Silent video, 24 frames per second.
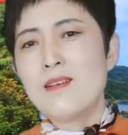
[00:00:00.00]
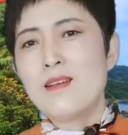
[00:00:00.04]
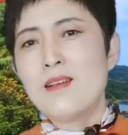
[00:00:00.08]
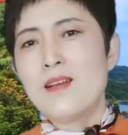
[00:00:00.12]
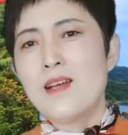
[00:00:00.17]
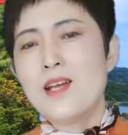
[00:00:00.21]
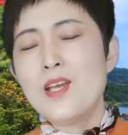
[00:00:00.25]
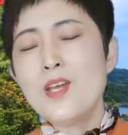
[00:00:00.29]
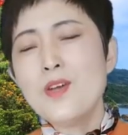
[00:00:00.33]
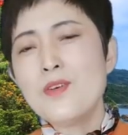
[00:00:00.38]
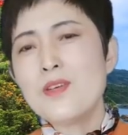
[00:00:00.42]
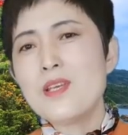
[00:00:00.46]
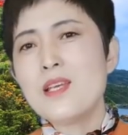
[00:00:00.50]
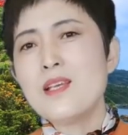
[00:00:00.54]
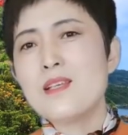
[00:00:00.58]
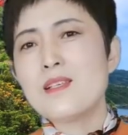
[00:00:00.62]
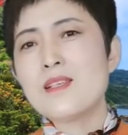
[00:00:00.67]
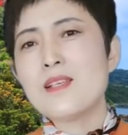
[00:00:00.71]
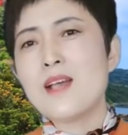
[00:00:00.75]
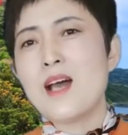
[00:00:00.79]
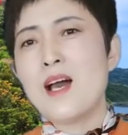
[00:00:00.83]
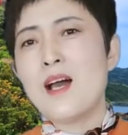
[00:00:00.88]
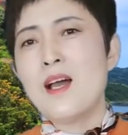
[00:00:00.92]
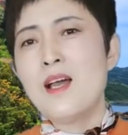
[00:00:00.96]
很有意
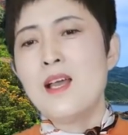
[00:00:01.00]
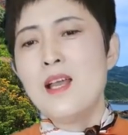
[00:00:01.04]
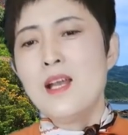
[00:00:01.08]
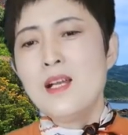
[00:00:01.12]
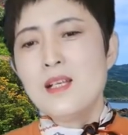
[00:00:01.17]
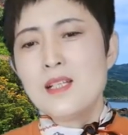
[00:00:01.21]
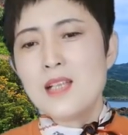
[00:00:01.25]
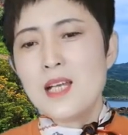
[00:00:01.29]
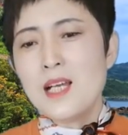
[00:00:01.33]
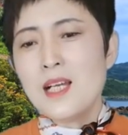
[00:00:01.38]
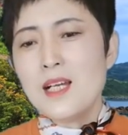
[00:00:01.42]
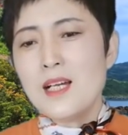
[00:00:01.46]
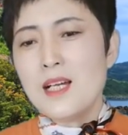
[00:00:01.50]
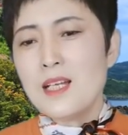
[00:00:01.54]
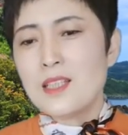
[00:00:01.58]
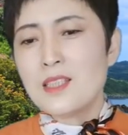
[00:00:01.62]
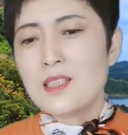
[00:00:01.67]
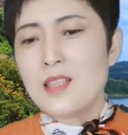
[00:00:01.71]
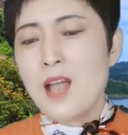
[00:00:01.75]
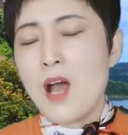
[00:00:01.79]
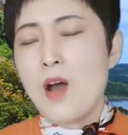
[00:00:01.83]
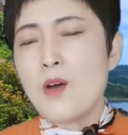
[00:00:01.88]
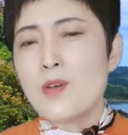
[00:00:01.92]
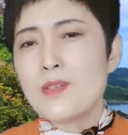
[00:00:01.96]
思啊，这个
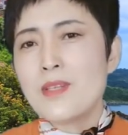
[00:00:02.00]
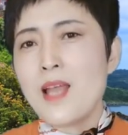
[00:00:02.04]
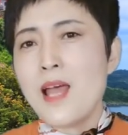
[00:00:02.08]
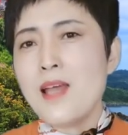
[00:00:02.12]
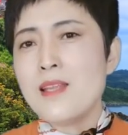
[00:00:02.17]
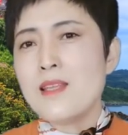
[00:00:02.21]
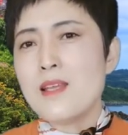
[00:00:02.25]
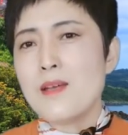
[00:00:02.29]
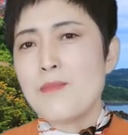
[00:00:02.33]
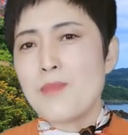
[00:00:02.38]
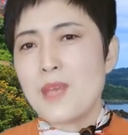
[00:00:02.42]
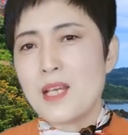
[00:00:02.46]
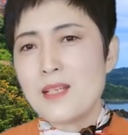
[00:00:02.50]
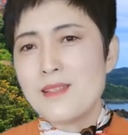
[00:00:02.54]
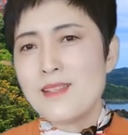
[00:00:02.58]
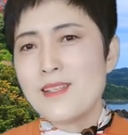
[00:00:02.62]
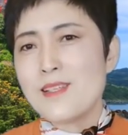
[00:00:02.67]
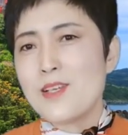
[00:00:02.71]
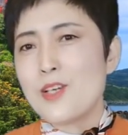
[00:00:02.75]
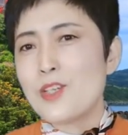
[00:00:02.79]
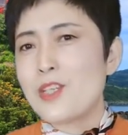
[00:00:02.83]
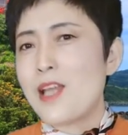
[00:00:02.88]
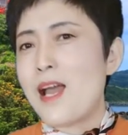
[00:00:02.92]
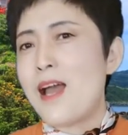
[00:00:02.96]
导弹的名字
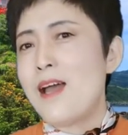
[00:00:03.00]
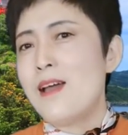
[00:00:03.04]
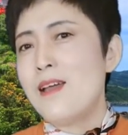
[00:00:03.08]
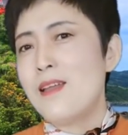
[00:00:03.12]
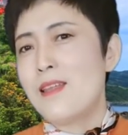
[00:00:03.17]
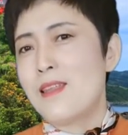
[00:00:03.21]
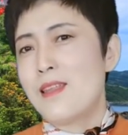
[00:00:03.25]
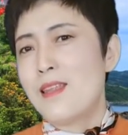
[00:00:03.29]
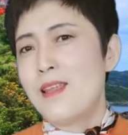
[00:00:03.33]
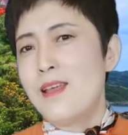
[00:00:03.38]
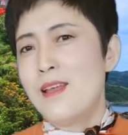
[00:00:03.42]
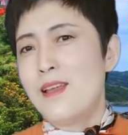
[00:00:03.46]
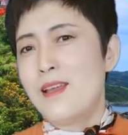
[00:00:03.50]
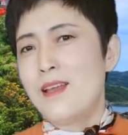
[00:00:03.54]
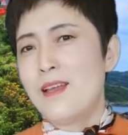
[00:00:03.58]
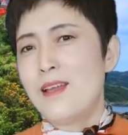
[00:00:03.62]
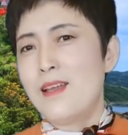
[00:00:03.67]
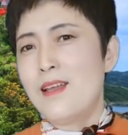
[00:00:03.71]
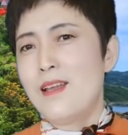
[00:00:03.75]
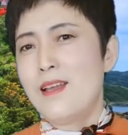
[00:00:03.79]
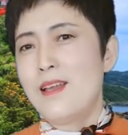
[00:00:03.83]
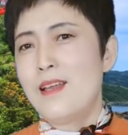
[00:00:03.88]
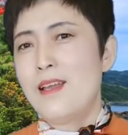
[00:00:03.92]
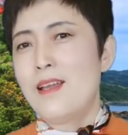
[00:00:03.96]
叫“答
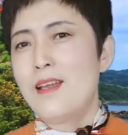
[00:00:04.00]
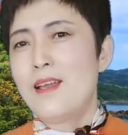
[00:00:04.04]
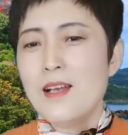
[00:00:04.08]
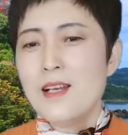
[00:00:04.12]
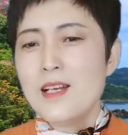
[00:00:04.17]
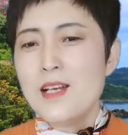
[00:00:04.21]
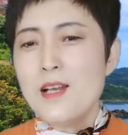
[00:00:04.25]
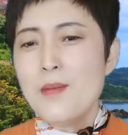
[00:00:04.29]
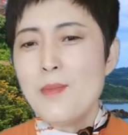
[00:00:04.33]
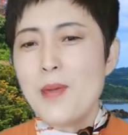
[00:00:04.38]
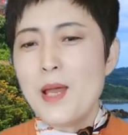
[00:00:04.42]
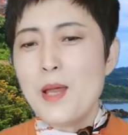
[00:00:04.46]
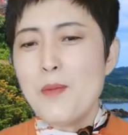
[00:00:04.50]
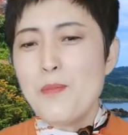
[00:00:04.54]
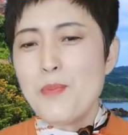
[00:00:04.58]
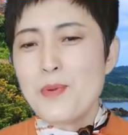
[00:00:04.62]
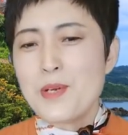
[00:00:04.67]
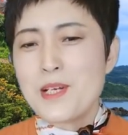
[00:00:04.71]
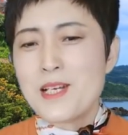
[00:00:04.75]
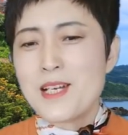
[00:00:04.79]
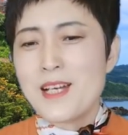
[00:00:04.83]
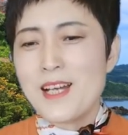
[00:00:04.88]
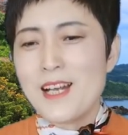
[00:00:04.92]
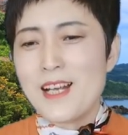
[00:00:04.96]
案”。日本
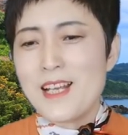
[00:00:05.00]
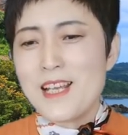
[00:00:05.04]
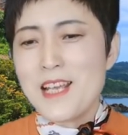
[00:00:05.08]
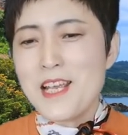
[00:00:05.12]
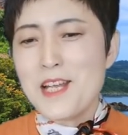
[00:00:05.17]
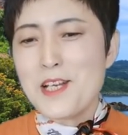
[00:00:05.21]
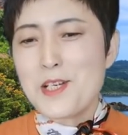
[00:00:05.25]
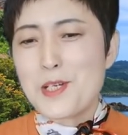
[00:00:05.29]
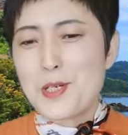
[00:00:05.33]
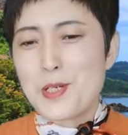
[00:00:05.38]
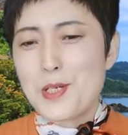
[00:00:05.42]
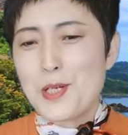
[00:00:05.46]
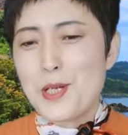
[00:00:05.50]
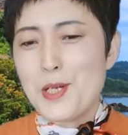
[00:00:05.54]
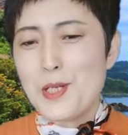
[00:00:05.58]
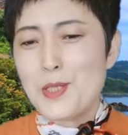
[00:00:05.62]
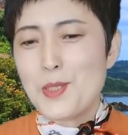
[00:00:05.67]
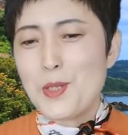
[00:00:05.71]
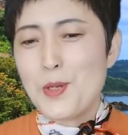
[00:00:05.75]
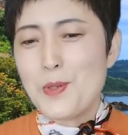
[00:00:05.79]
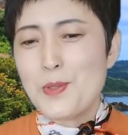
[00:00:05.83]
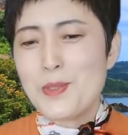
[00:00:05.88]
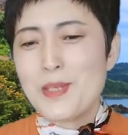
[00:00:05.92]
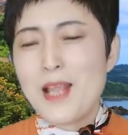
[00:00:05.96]
不是一直
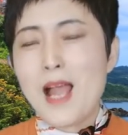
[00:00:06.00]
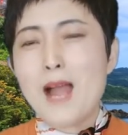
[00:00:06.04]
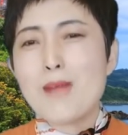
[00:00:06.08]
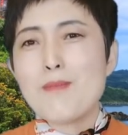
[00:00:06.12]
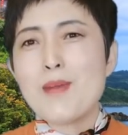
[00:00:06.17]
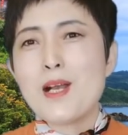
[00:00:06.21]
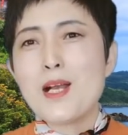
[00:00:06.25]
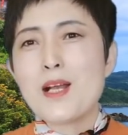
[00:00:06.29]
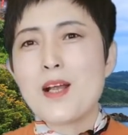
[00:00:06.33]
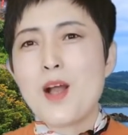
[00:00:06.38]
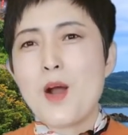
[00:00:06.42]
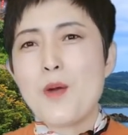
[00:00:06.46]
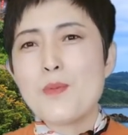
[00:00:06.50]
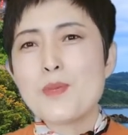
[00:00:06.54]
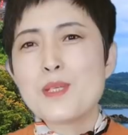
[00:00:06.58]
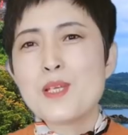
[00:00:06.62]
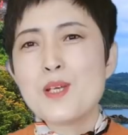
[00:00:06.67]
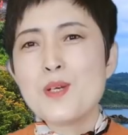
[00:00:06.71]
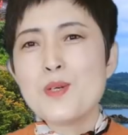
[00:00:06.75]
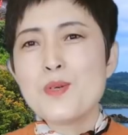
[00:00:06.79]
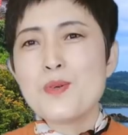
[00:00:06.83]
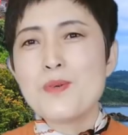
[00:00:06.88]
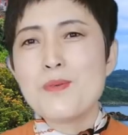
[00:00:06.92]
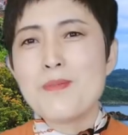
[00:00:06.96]
都纳闷、搞不
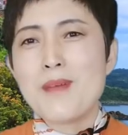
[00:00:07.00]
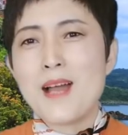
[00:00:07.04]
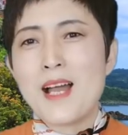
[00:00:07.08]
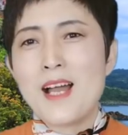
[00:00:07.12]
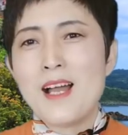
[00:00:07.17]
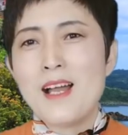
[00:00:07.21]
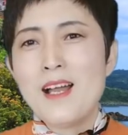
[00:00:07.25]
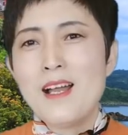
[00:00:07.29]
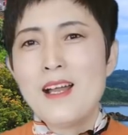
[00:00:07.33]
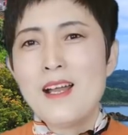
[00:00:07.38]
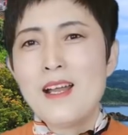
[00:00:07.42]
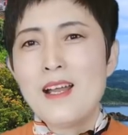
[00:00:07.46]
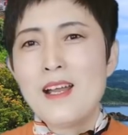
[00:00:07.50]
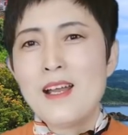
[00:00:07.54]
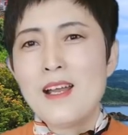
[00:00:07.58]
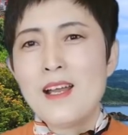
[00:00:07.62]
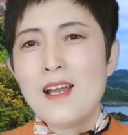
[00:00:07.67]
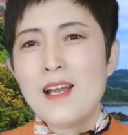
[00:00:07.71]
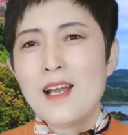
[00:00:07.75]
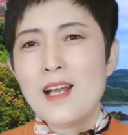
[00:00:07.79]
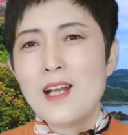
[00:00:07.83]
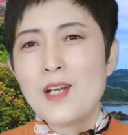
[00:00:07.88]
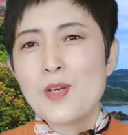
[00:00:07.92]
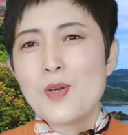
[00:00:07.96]
清楚吗？
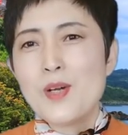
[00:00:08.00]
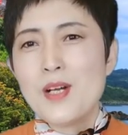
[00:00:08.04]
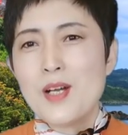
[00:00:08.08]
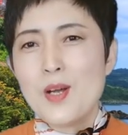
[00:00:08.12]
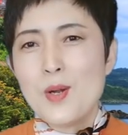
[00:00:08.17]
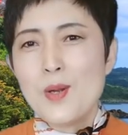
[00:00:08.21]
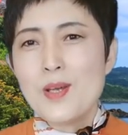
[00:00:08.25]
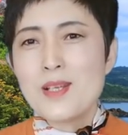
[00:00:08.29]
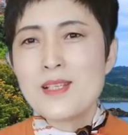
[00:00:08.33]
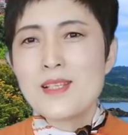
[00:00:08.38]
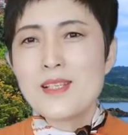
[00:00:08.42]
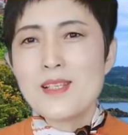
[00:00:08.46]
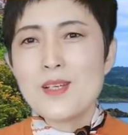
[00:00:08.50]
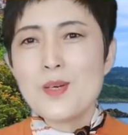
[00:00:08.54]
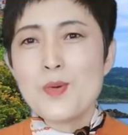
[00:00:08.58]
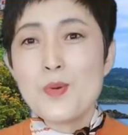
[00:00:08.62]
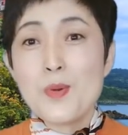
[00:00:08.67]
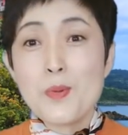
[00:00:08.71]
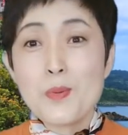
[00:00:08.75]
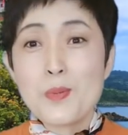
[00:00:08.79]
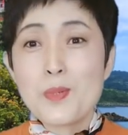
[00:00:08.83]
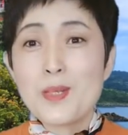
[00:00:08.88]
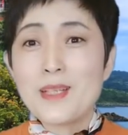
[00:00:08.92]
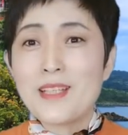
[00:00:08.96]
说俄罗斯
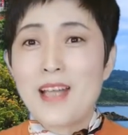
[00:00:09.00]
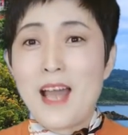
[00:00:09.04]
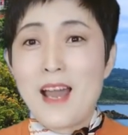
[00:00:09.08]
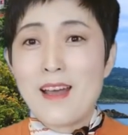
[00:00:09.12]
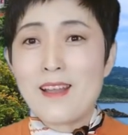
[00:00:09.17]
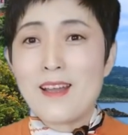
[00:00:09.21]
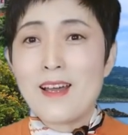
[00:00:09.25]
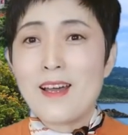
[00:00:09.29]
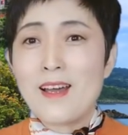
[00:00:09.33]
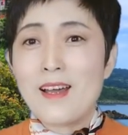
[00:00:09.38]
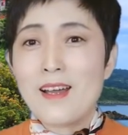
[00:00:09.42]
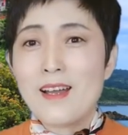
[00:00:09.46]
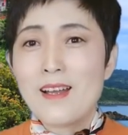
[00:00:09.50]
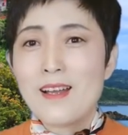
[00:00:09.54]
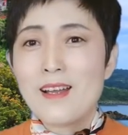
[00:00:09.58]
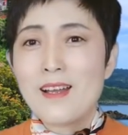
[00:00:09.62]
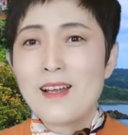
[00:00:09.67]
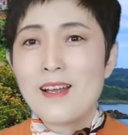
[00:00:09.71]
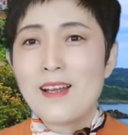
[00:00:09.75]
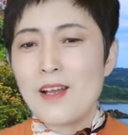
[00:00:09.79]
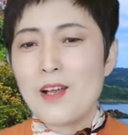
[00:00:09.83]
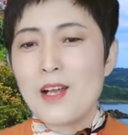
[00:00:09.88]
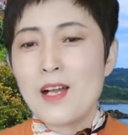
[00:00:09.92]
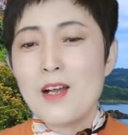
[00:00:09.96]
会不会打他？
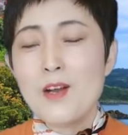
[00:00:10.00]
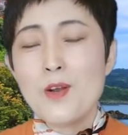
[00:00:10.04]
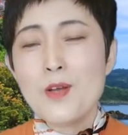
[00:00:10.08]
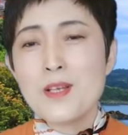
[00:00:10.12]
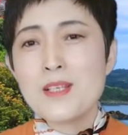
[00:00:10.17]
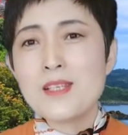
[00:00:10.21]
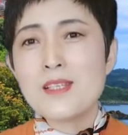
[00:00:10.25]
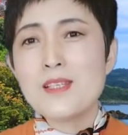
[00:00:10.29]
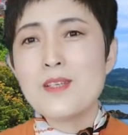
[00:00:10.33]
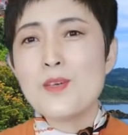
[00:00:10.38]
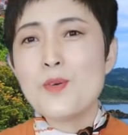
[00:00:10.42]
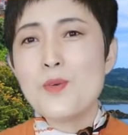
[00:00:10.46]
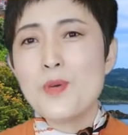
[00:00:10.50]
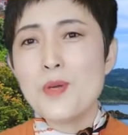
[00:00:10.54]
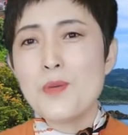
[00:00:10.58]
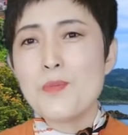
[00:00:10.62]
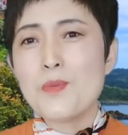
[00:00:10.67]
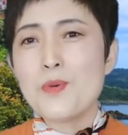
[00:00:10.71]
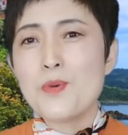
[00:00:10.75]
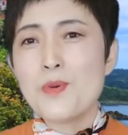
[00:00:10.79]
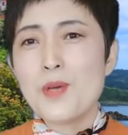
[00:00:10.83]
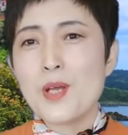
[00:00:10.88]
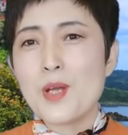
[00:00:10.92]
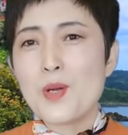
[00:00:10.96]
俄罗斯会
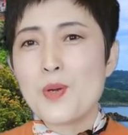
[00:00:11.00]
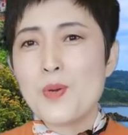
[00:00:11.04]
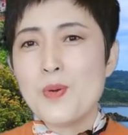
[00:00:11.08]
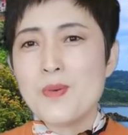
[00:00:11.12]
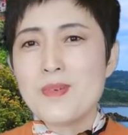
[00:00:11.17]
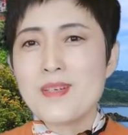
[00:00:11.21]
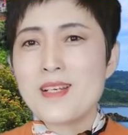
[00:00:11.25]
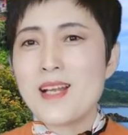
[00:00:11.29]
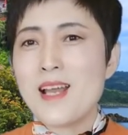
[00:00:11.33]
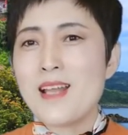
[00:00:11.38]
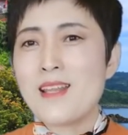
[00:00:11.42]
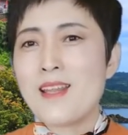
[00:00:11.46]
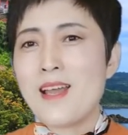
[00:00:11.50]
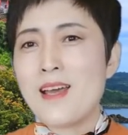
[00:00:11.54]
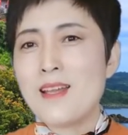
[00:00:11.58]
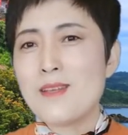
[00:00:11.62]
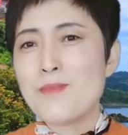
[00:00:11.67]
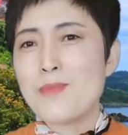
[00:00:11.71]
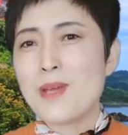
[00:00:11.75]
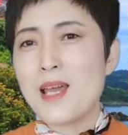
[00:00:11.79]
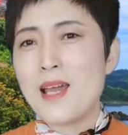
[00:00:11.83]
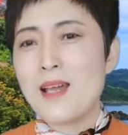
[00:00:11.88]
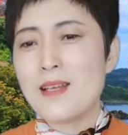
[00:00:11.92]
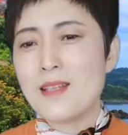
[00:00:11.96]
不会攻占他的
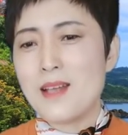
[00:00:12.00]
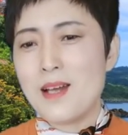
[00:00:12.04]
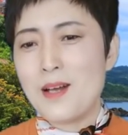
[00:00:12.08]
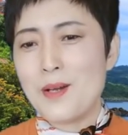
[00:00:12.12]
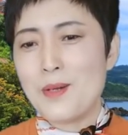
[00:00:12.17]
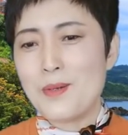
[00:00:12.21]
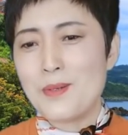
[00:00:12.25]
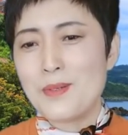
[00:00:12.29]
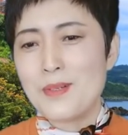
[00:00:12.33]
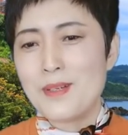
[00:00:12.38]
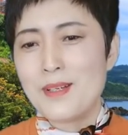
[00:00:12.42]
北海道？